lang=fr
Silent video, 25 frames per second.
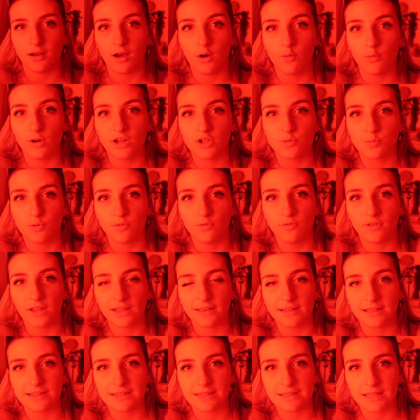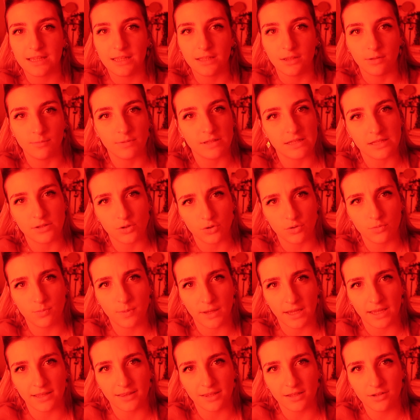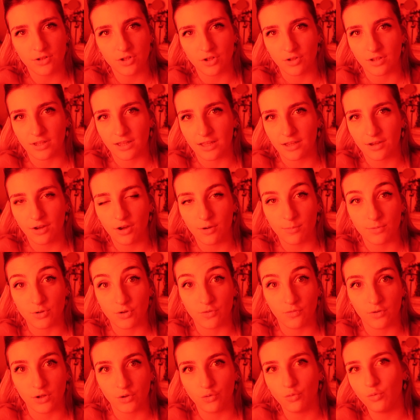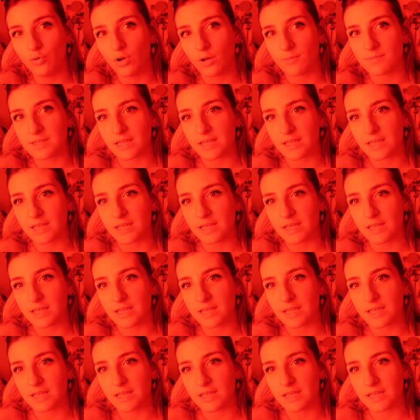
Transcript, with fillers: Ah ouais, je peux vous faire tester. Non mais c'est super étrange, on est d'accord Mais Je vois tout comme